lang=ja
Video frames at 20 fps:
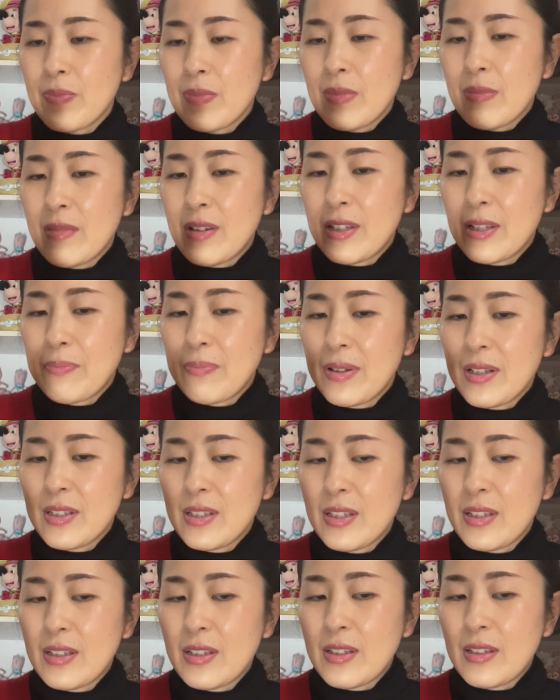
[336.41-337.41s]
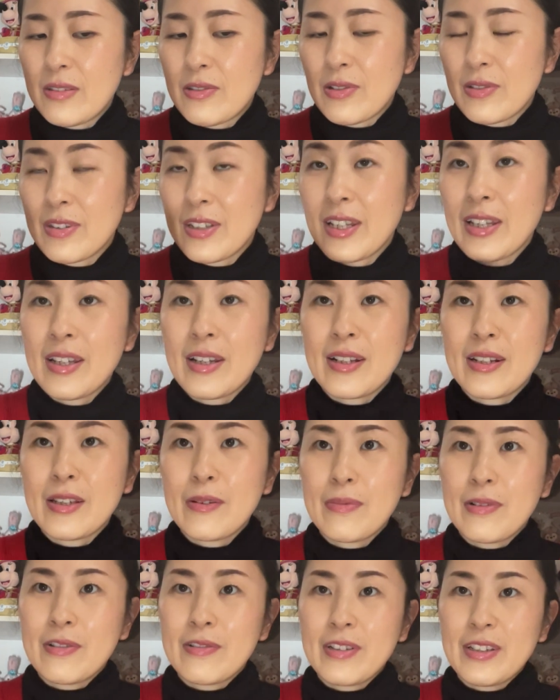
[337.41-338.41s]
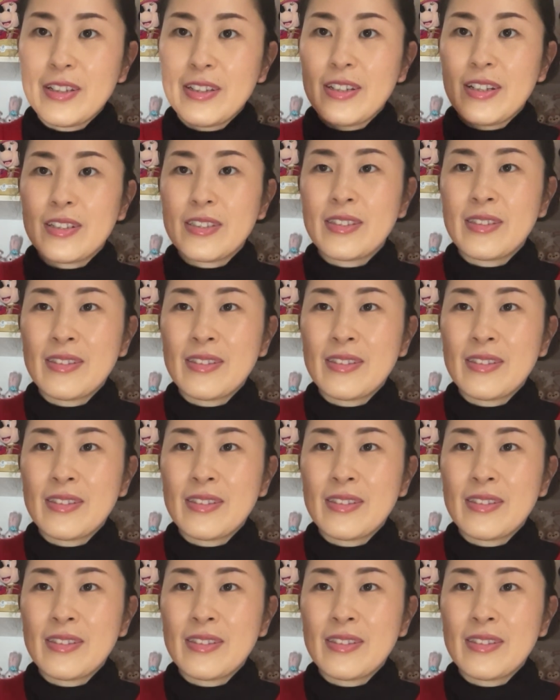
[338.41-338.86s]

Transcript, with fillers: まあ、やっぱり備えあれば憂いやし